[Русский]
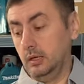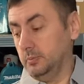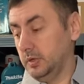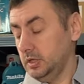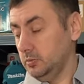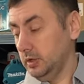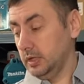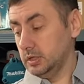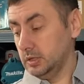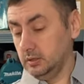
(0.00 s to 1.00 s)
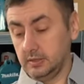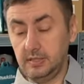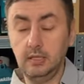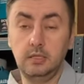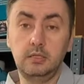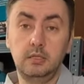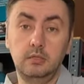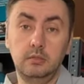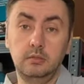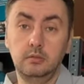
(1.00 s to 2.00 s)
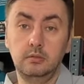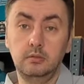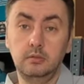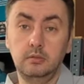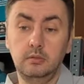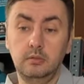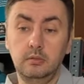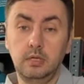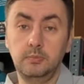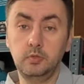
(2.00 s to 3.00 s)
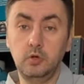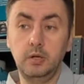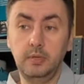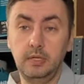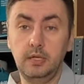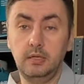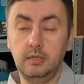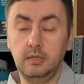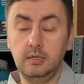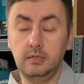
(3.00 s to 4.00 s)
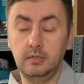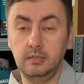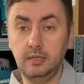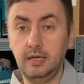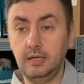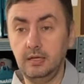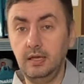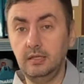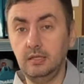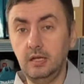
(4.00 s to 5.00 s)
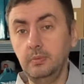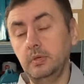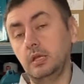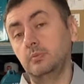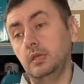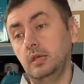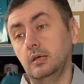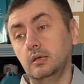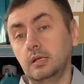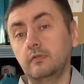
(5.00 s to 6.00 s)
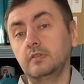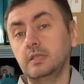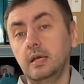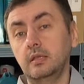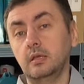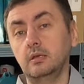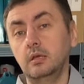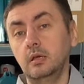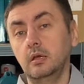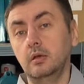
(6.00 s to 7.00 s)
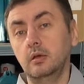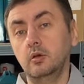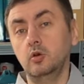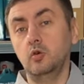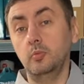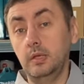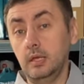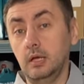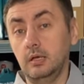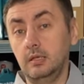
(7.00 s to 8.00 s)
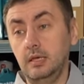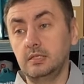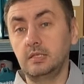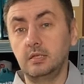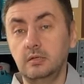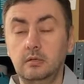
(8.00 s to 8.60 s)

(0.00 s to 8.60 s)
Почему я решил сделать обзор именно на эти триммеры? Мне, как вы знаете, у меня есть